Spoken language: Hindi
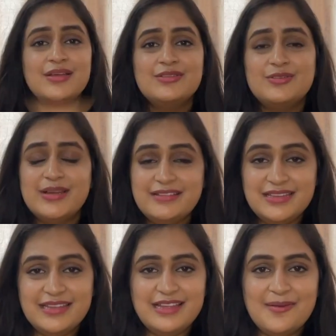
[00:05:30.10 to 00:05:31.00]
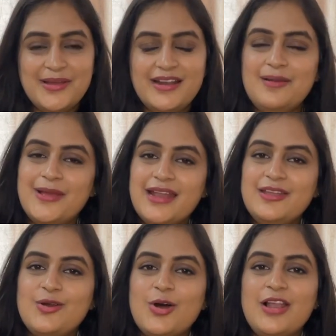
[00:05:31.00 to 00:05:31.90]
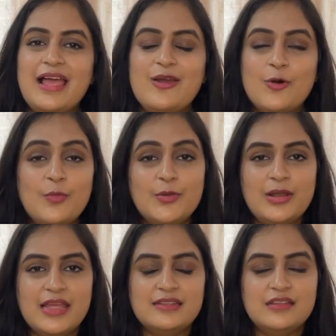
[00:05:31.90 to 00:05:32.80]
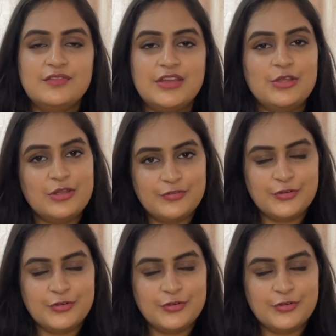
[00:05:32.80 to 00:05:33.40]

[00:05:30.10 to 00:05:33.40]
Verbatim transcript: सो गाइज ये था हमारा अर्बैनिक हॉल आई होप यू लाइक दिस वीडियो इफ